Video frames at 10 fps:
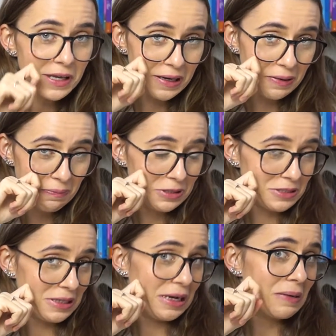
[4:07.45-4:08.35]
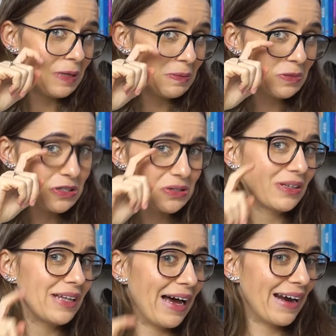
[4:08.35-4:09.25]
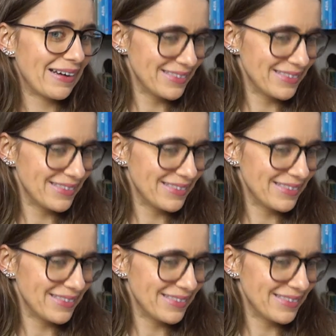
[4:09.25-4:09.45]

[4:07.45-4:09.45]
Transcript: e comecei a me emocionar.